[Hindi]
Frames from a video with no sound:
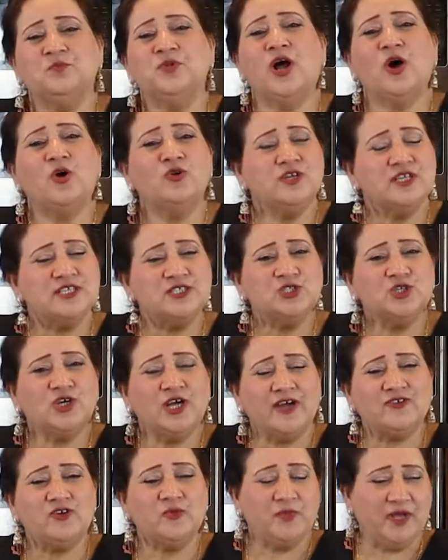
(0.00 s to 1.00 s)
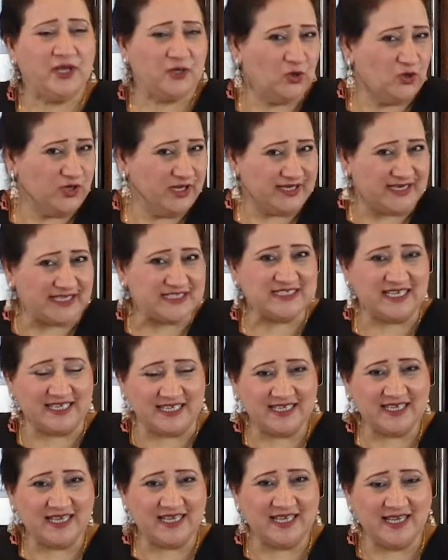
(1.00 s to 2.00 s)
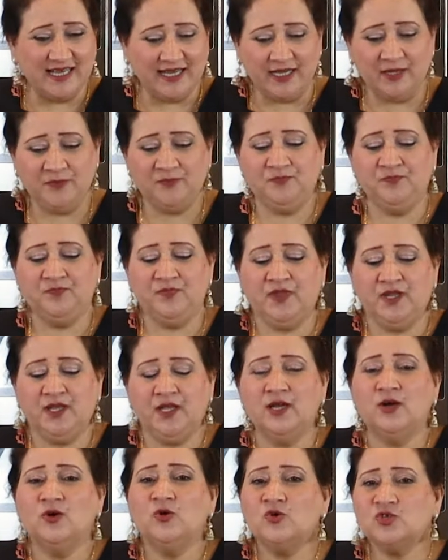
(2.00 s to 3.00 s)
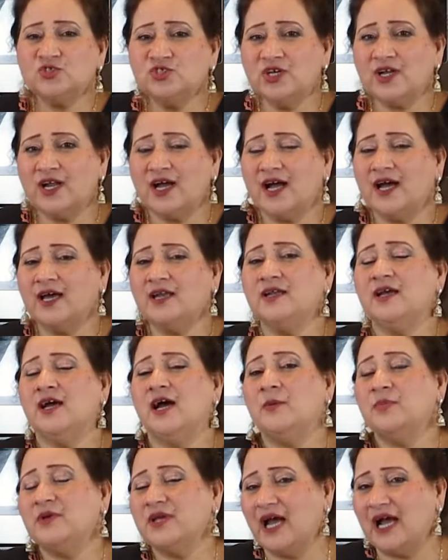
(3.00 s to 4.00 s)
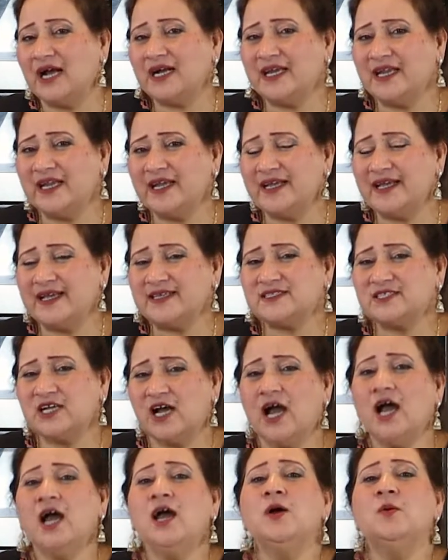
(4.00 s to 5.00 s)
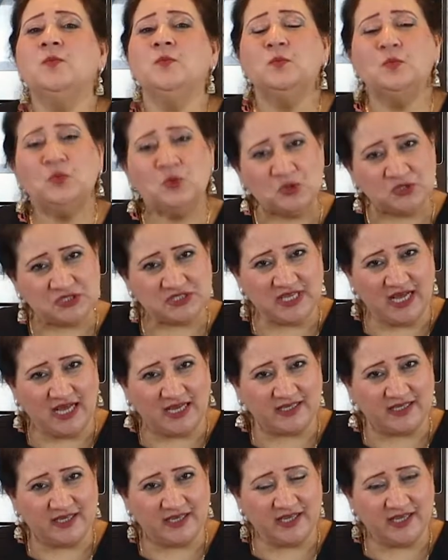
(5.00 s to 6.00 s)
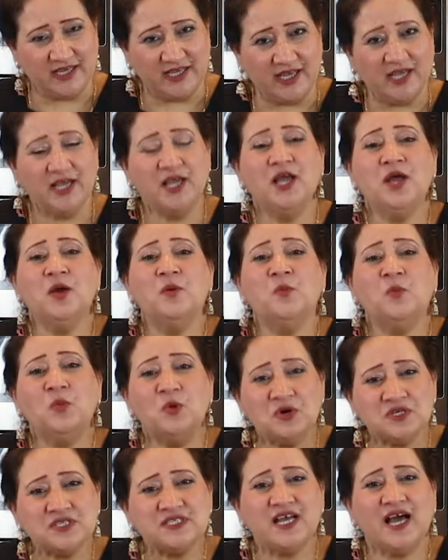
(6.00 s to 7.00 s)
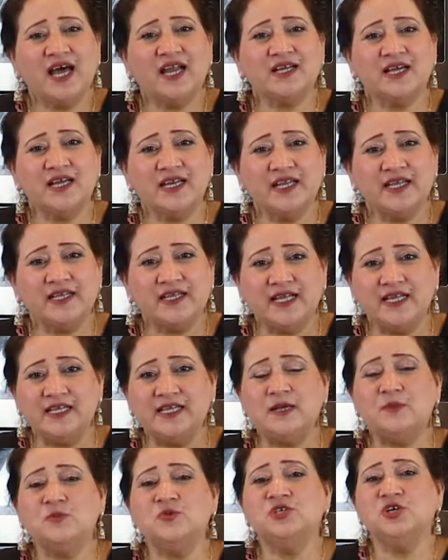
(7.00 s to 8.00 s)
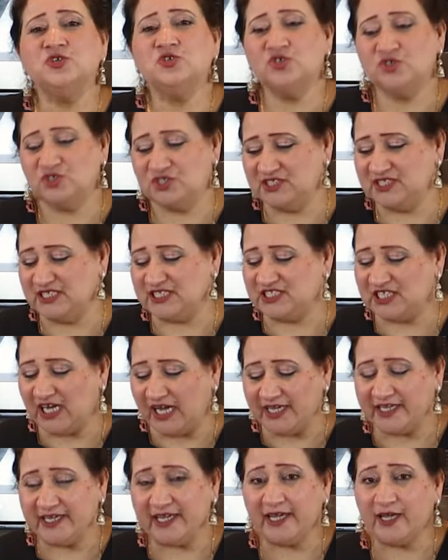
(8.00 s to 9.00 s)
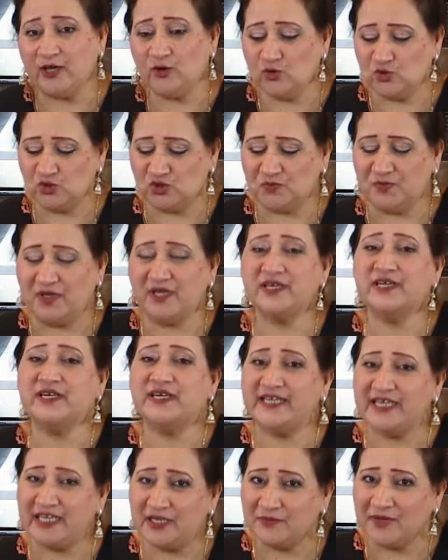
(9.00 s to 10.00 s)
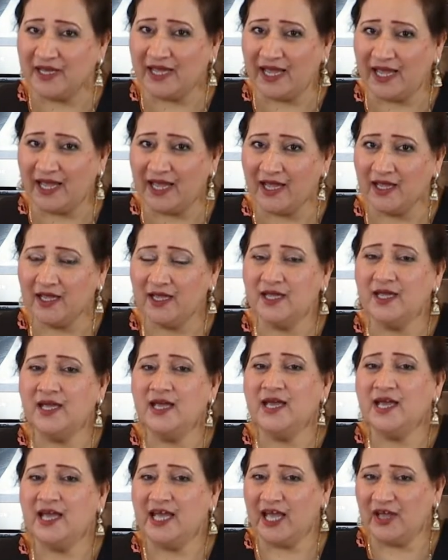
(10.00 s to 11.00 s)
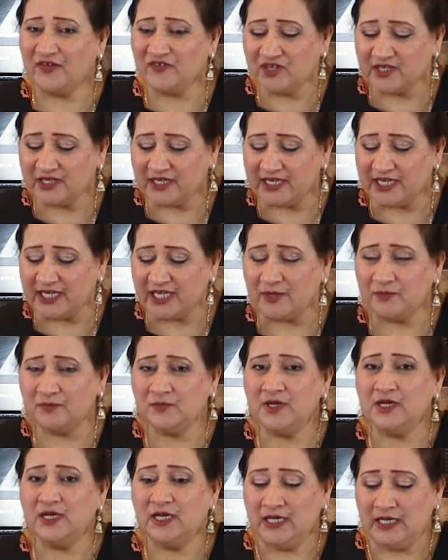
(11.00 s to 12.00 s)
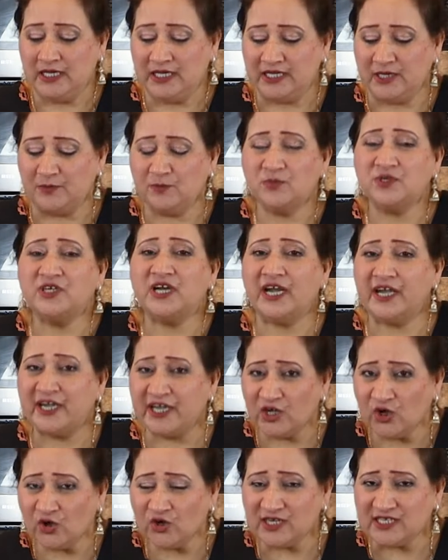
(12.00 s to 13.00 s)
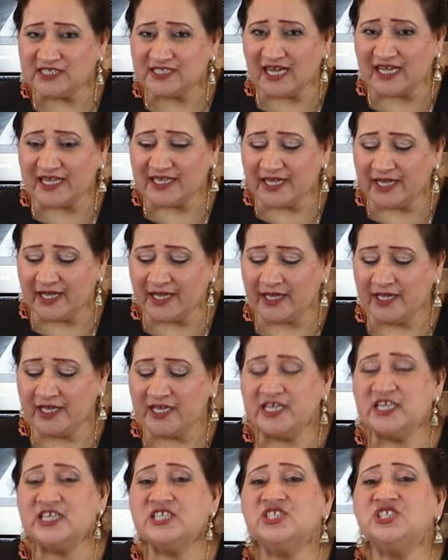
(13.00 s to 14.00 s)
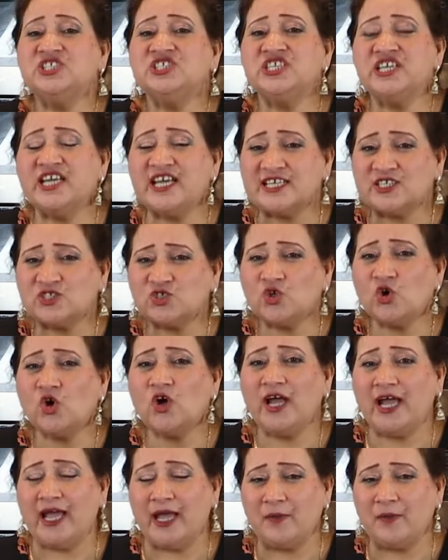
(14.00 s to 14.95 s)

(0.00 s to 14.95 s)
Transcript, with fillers: ब्राउनीज जो हैं वो बेक होने के चली गई हैं उस दौरान हम क्या करेंगे इसका मूस तैयार करेंगे मूस तैयार करने के लिए मुझे जो चीज़ें चाहिए उसमें क्रीम है हैवी क्रीम ये ठंडी होनी चाहिए 600 सौ